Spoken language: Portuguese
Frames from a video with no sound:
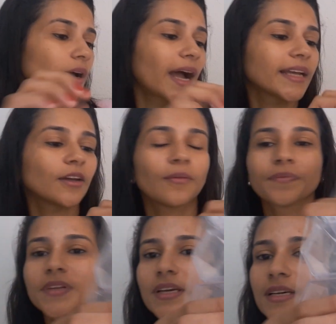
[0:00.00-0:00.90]
Aqui, ó.
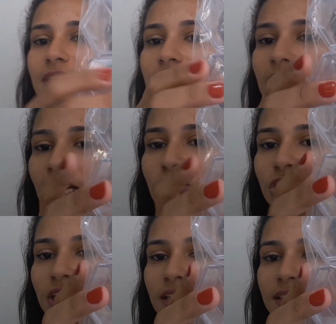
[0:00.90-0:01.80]

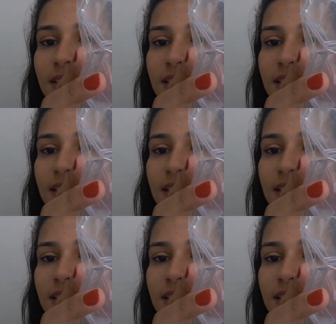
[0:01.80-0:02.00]
Caixinha